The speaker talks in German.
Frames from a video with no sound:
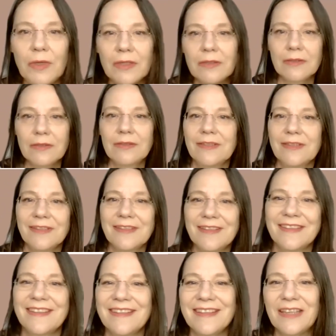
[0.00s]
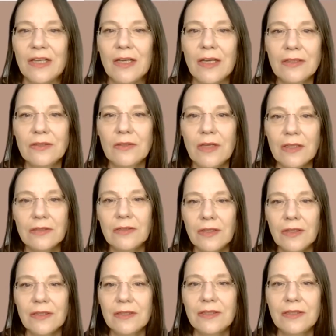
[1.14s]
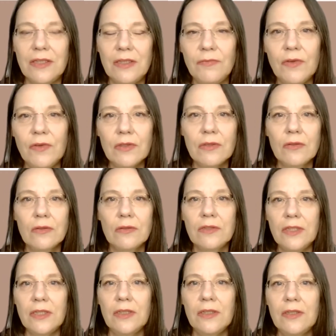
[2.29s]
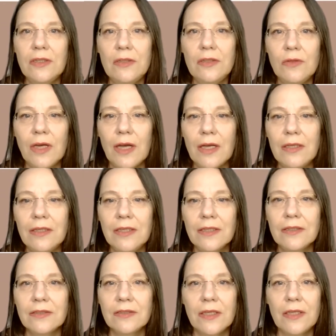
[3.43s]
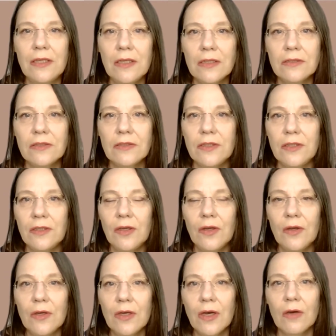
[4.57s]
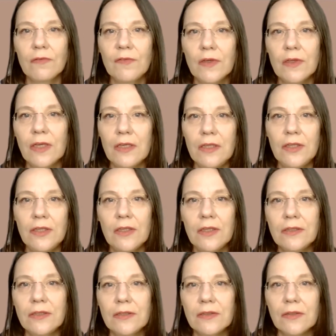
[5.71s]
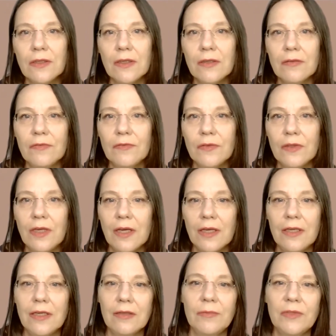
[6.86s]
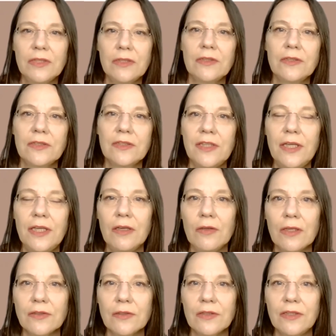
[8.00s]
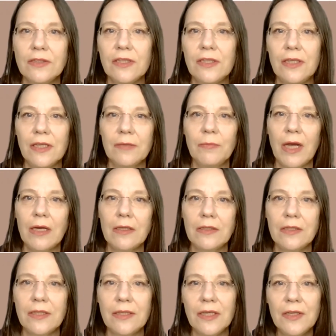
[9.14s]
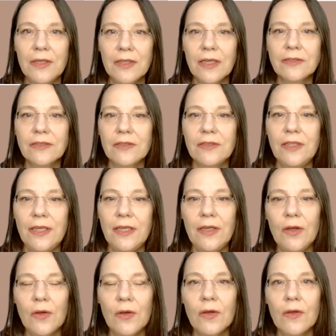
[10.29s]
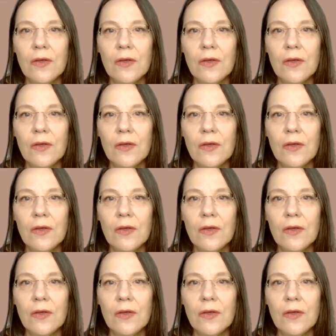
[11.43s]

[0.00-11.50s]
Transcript: spannend. Also, ja. dass sie jetzt die Wirkung, die, die du da an dir gesehen hast, die auch förderlich ist äh, für deine Business-Ziele, also die Ziele im Marketing, dass du die